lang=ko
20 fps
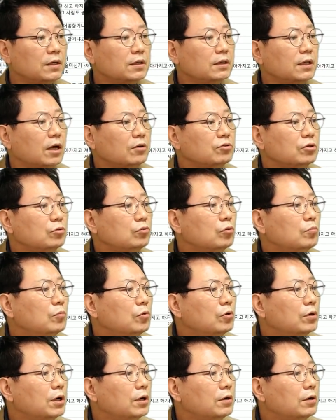나중에 또
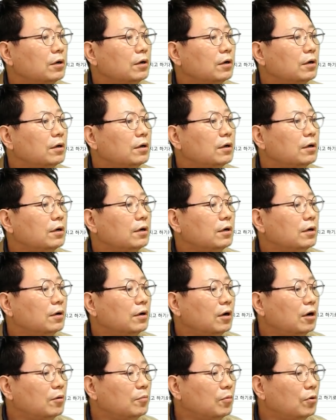뭔가요?
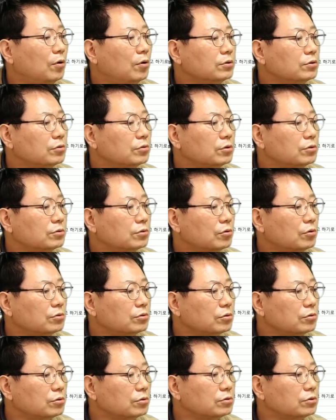어,
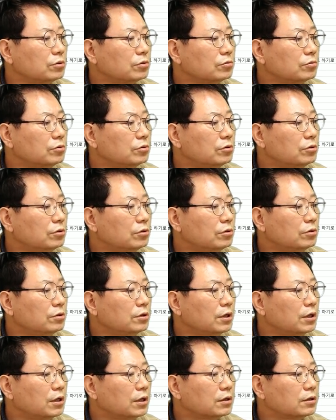뭐저저저고저저저고
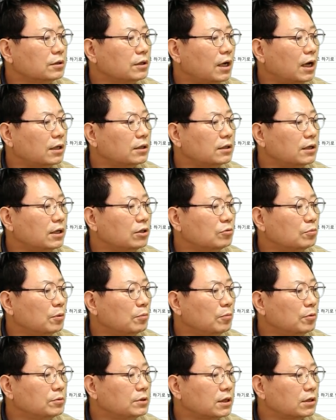예, 근데 아들 핸드폰
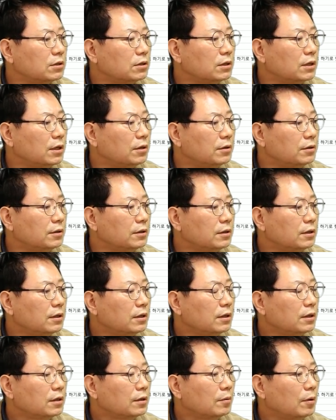못 찾았나요?
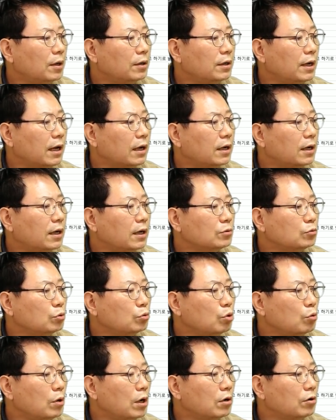어, 레카랑 또
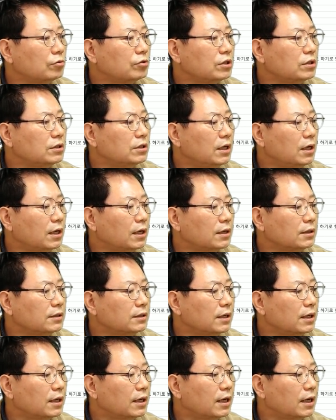통화한 것도 있네?
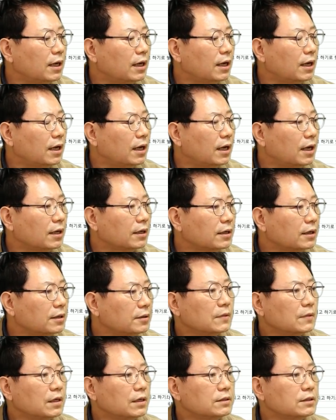예.
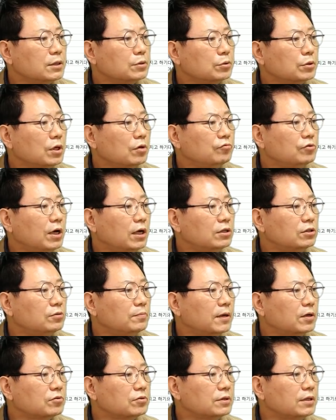죄송해요. 우리 아들 좀
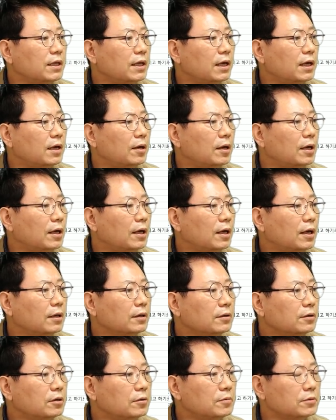바꿔줘. 네.
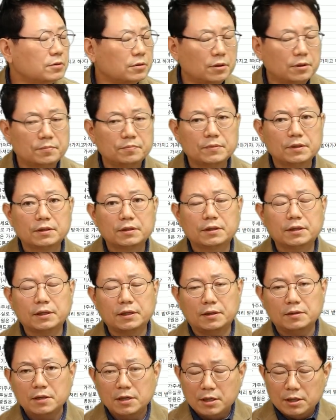그러면서.
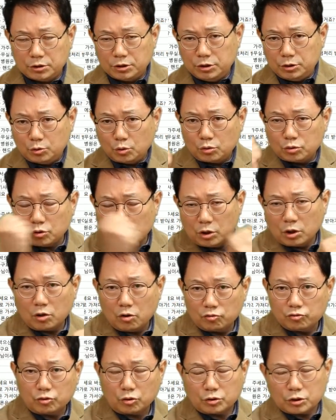그러니까 이쪽으로 전화
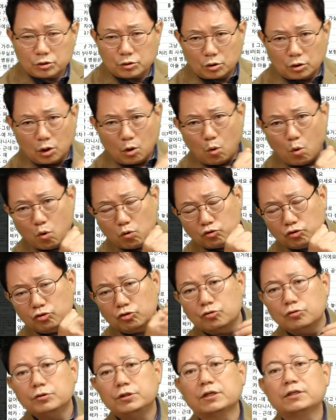걸고 저쪽에 전화
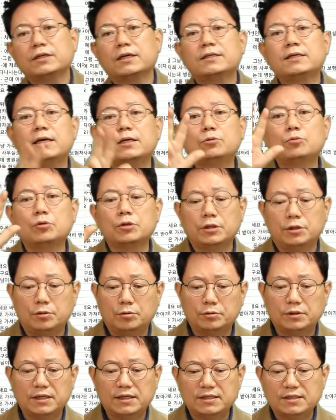오고 이제 그게 세 통이
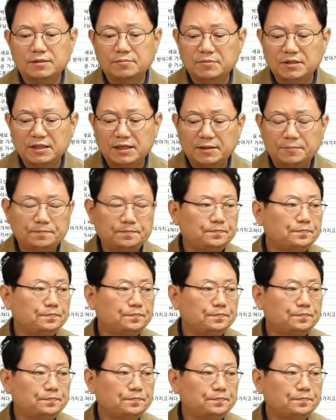기록돼 있습니다.